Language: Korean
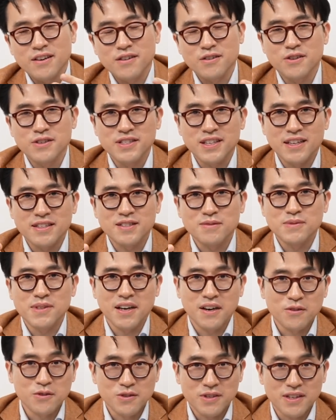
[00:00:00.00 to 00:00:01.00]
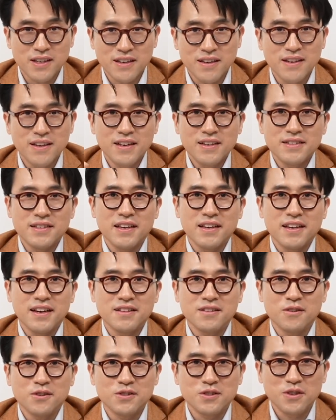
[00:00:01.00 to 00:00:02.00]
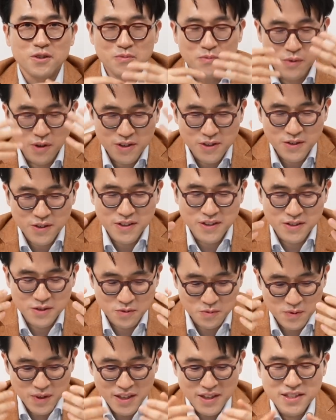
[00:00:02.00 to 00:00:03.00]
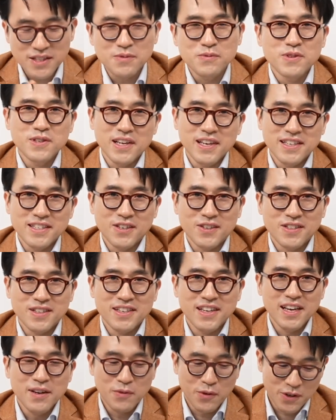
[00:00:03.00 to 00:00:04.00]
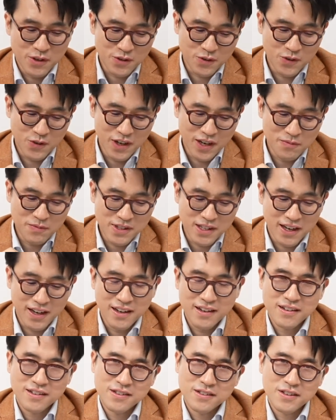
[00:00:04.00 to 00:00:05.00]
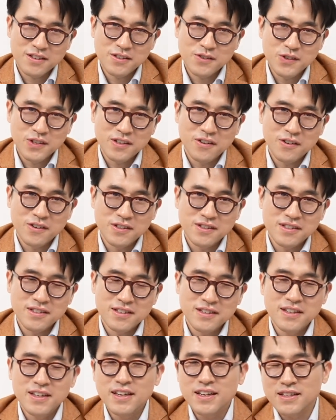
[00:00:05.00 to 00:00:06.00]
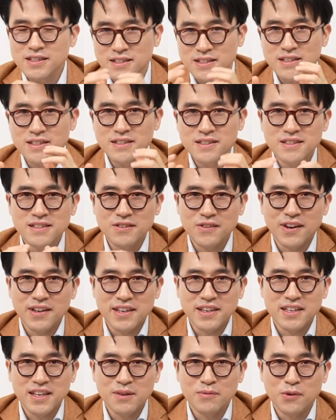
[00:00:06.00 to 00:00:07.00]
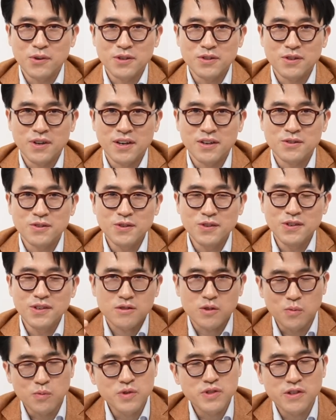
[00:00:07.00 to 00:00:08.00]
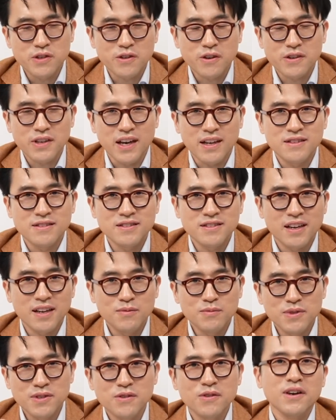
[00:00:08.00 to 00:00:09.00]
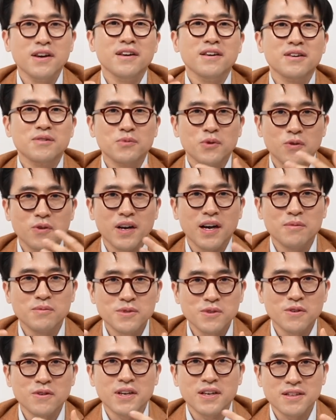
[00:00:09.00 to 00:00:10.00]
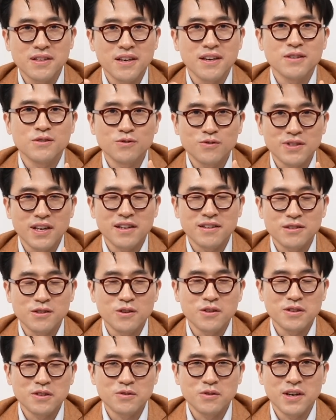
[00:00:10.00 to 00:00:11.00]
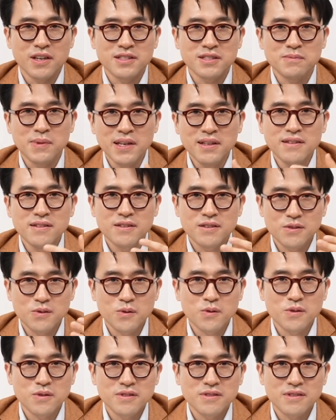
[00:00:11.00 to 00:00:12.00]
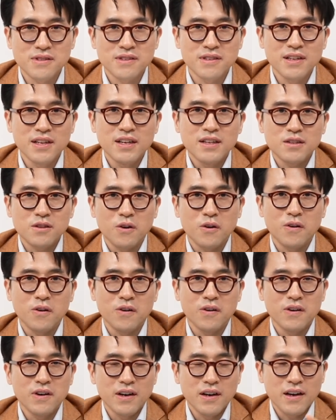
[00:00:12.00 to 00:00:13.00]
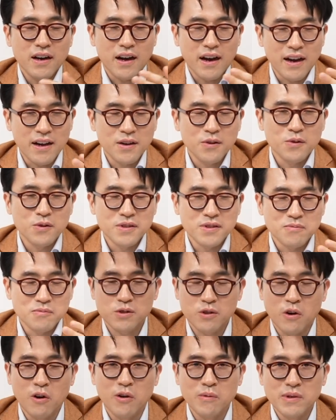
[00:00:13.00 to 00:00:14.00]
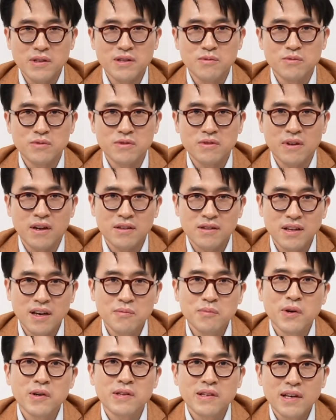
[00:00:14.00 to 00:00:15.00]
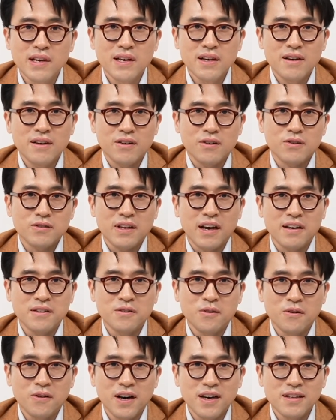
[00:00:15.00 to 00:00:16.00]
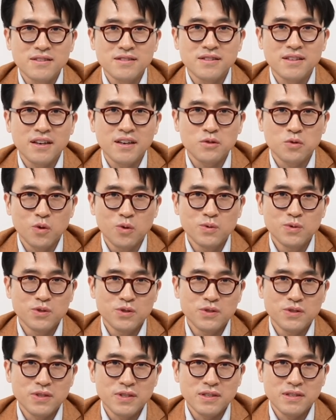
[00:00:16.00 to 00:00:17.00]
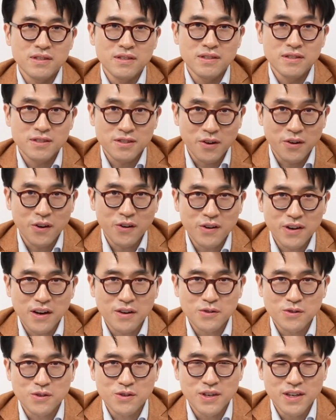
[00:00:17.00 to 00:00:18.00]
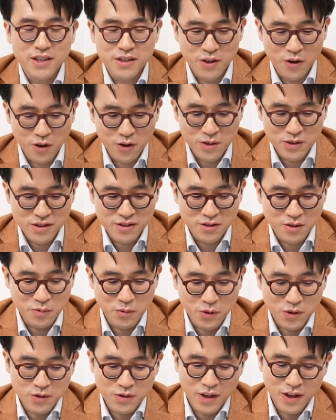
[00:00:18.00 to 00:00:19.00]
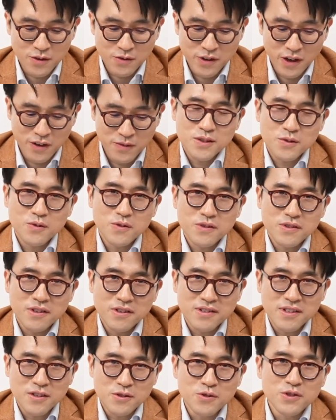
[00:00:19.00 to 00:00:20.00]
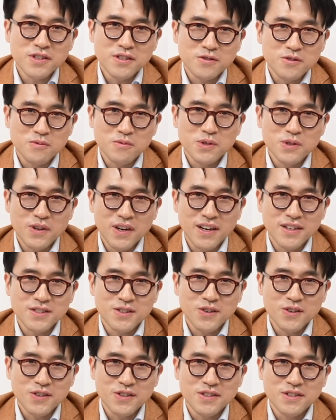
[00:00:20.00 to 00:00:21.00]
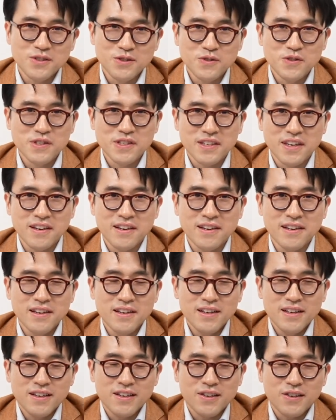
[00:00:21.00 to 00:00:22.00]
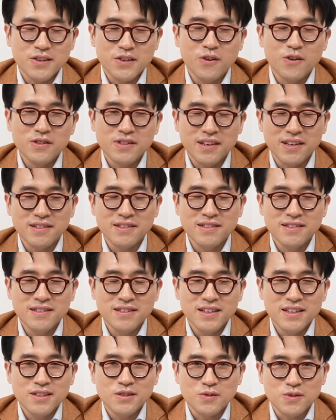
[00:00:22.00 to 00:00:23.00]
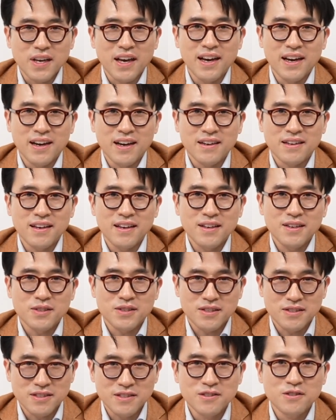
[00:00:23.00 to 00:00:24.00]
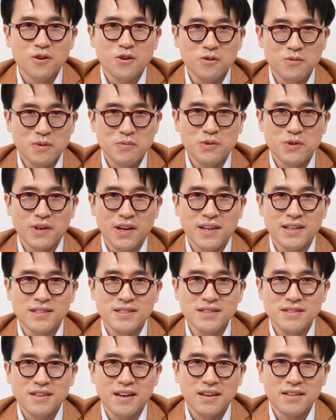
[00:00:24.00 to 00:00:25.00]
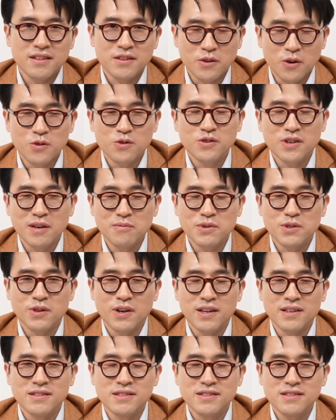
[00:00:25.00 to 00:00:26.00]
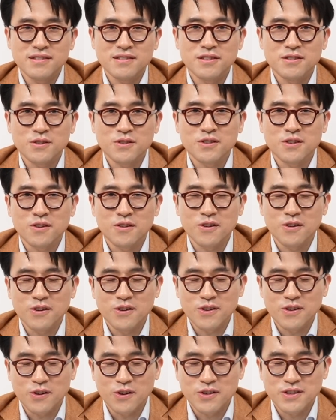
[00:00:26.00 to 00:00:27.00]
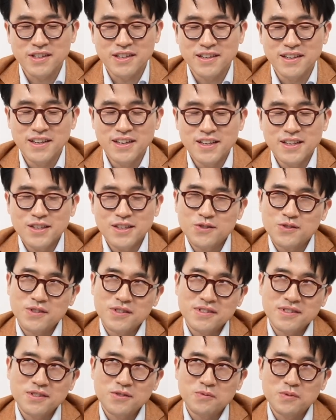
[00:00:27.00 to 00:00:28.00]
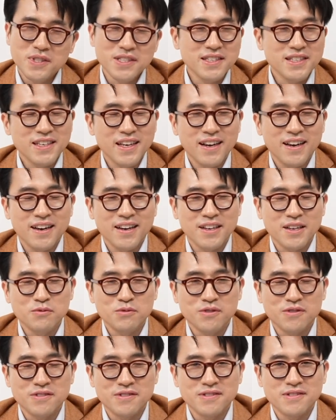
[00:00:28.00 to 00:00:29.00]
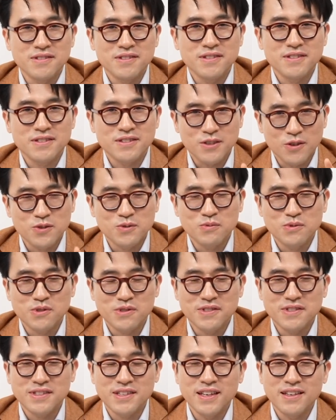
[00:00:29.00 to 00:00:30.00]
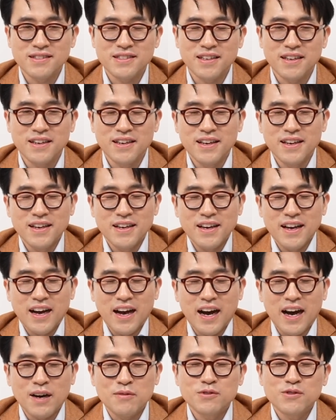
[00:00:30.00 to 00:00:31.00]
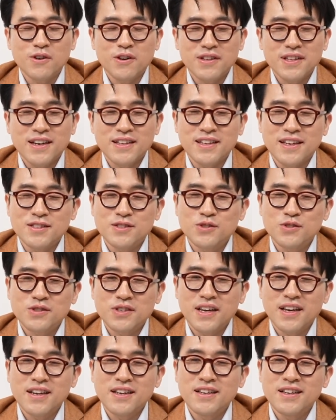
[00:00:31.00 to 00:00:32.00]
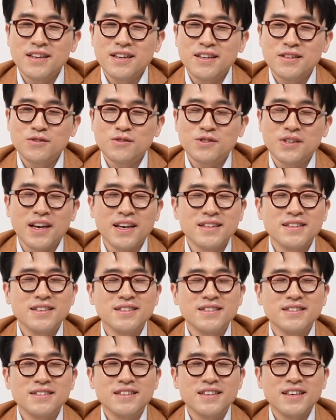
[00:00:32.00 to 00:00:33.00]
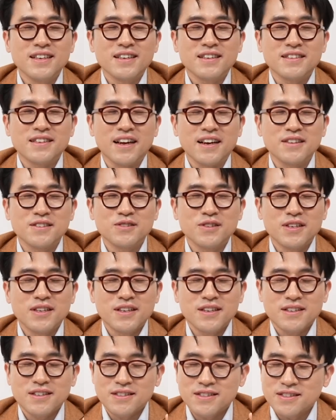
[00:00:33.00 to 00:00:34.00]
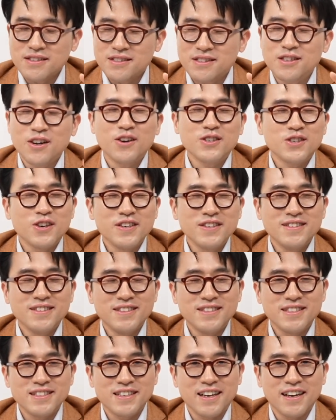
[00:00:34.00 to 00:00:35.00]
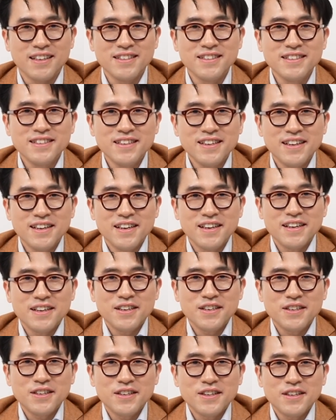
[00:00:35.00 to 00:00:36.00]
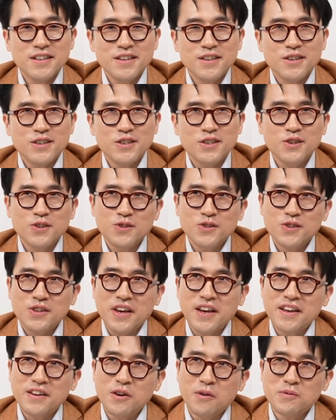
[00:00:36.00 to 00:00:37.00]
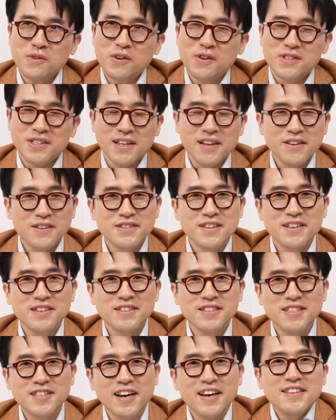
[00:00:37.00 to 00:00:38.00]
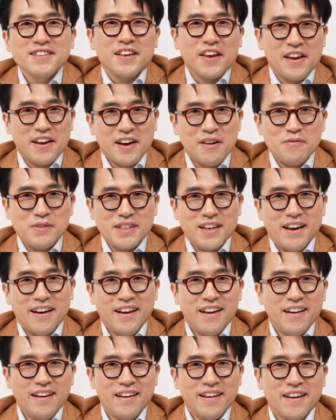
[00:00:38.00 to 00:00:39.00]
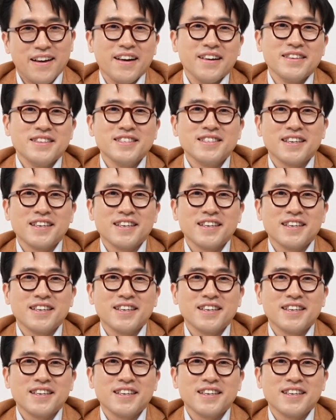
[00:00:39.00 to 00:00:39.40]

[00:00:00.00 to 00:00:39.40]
그렇지 않습니다 하고 이렇게 얘기하는 것처럼 머릿속에서 좀 시뮬레이션을 해보기도 합니다 그리고 이런 것들을 지인들과 얘기해 보기도 하고 전문 영역이 아닌 사람들과 뭐 감정에 대한 수다를 떨기도 하지만 이런 것들을 더 알고 있는 경험 있는 분한테 한번 어, 나 이런 거 하는데 도움을 줄 수 있어요라고 경험을 들어보기도 하고요. 또 그럴 때 휴식도 필요하죠. 그 휴식의 어, 형태는 또 다양하게 즐거움이 필요할지 나한테 여유가 필요할지 그래서 그런 거를 우리 좀 신기하게 부르는 저는 부르는데 이제 아무거나 대충 해도 되는 그냥 그 늘어져 있는 시간을 이거는 계획이 없는 거잖아요. 근데 그 시간을 계획합니다. 아, 이